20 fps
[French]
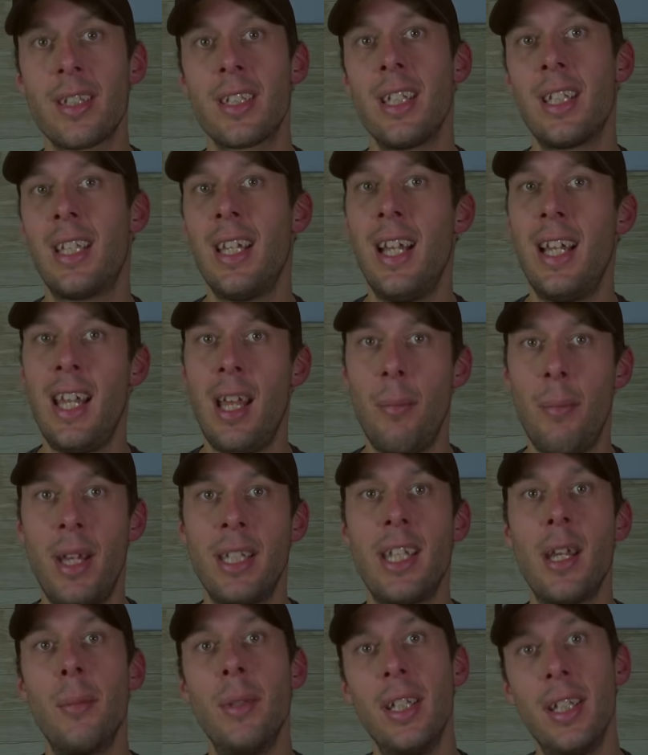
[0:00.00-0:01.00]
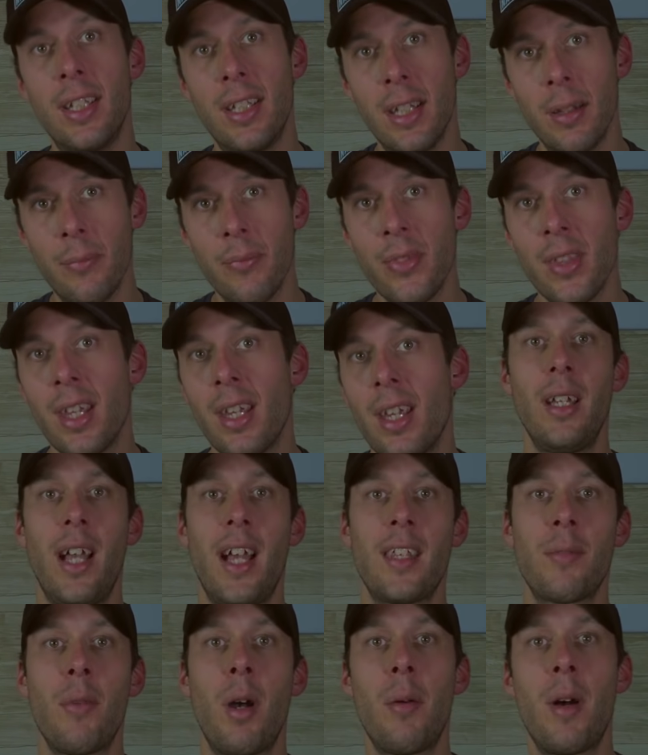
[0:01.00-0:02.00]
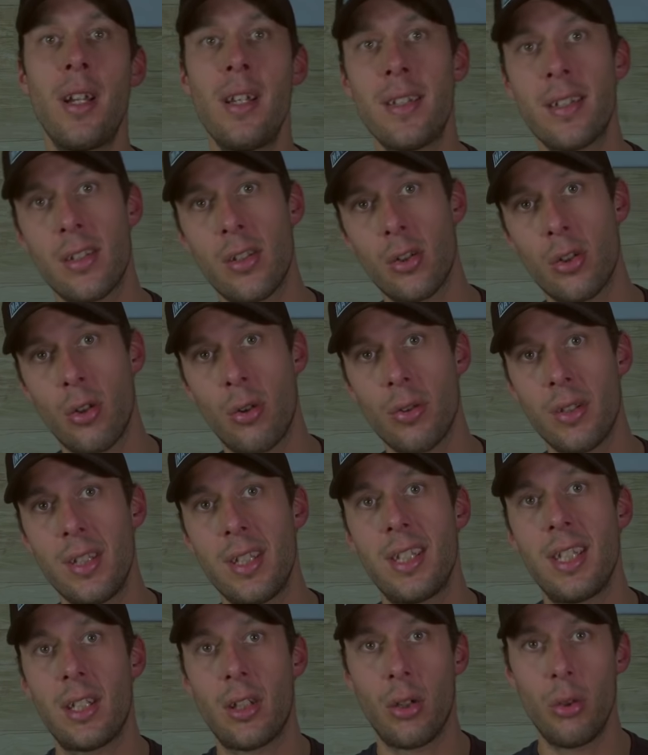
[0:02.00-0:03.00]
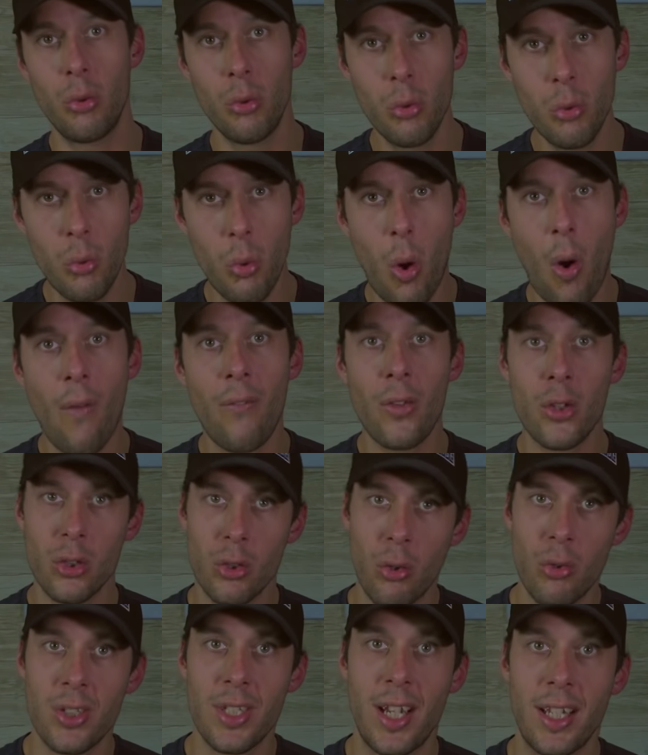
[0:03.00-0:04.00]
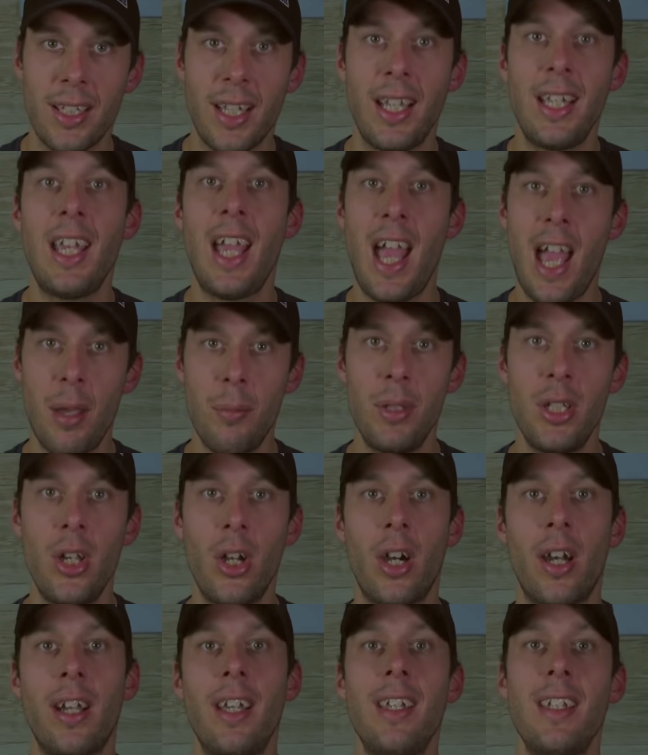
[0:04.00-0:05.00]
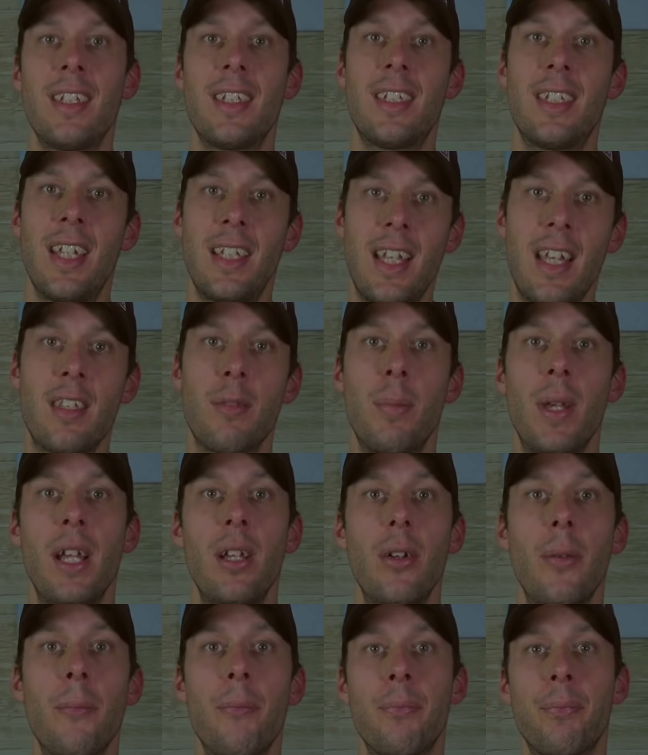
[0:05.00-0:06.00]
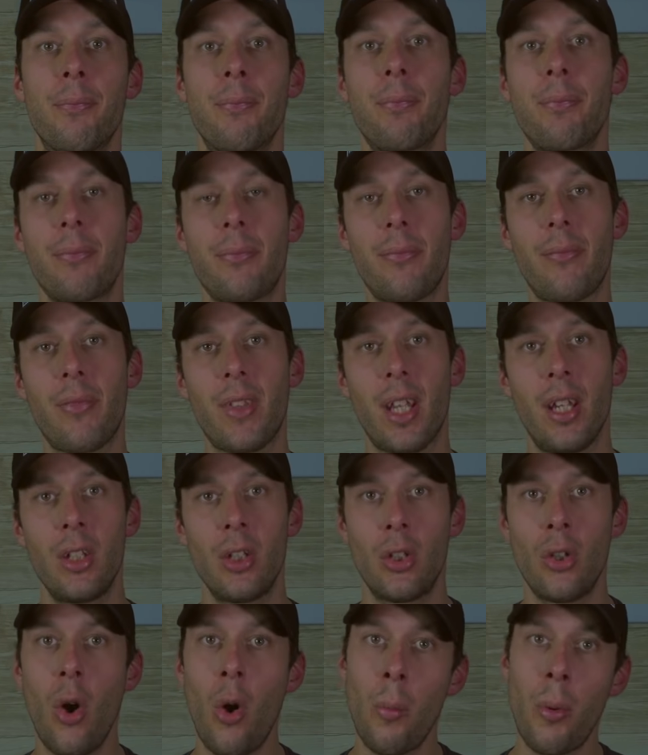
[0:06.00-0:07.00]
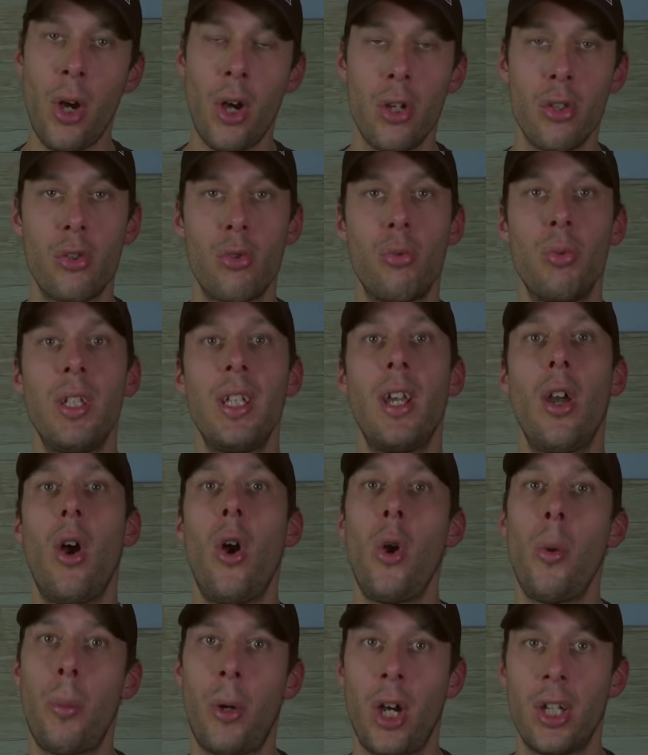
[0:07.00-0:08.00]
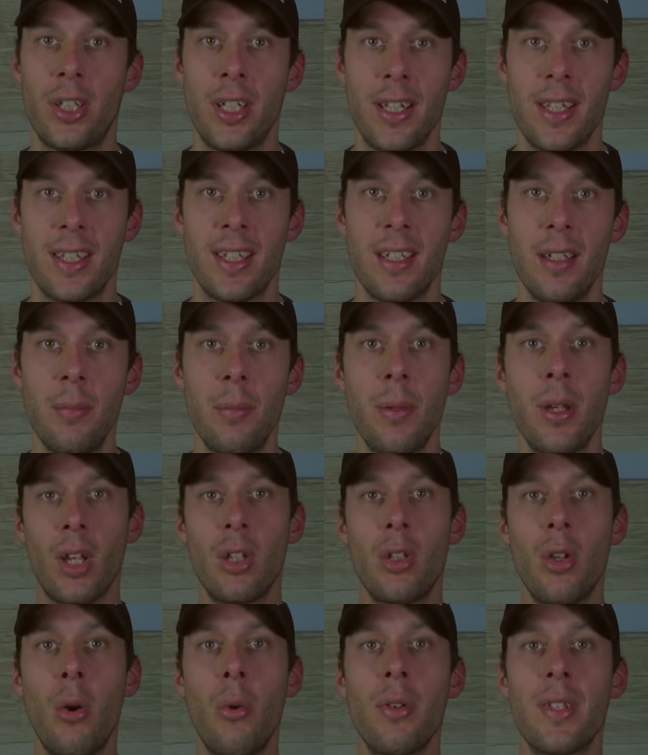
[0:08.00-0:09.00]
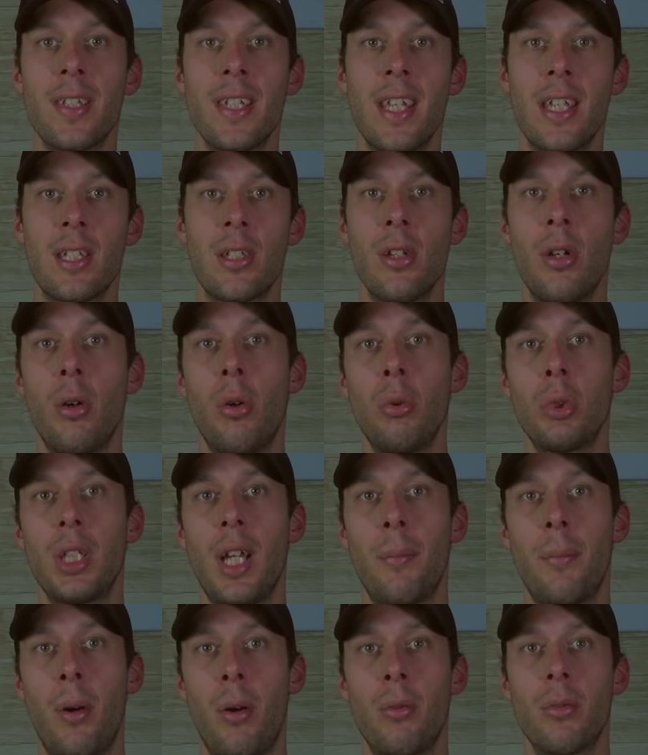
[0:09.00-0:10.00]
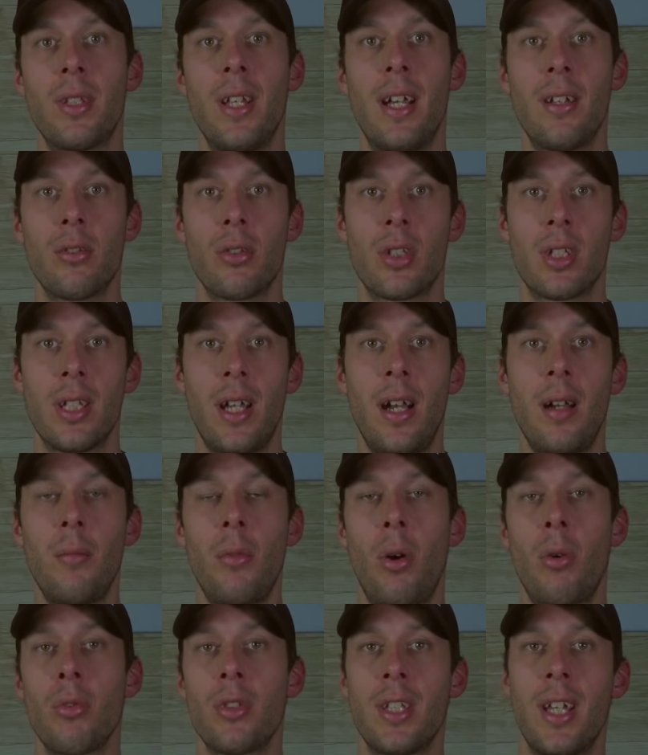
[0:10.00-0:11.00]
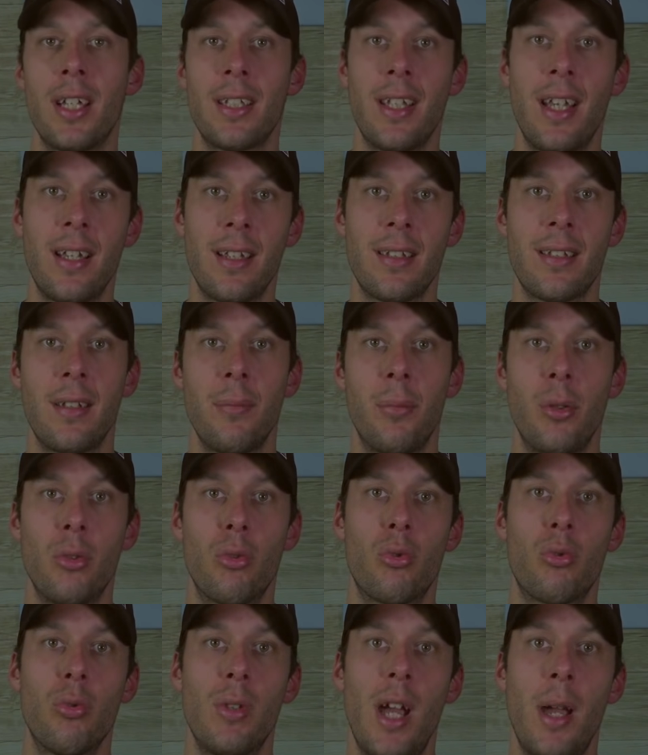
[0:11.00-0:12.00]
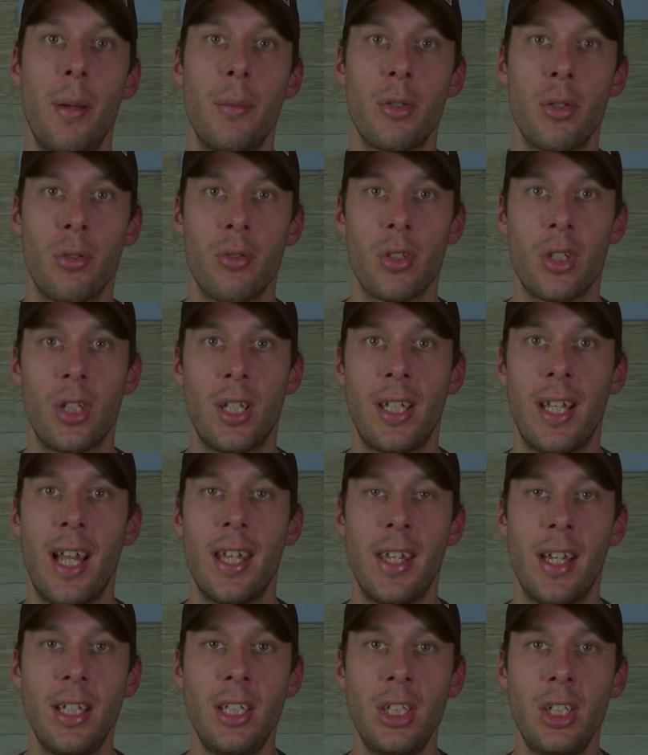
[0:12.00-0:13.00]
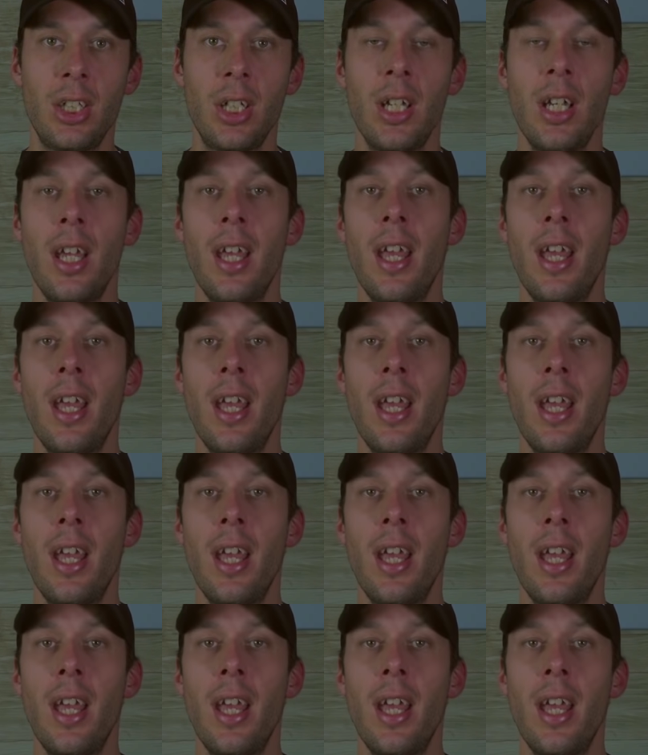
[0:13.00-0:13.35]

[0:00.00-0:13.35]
c'était la maniabilité. À ce moment-là, ce qu'ils se sont dit, c'est que nous, on va se concentrer à améliorer cet aspect-là. Ils ont produit un prototype. Ils ont essayé ça au Japon, dans du sable. On s'entend que c'est pas du tout la même chose que de la neige.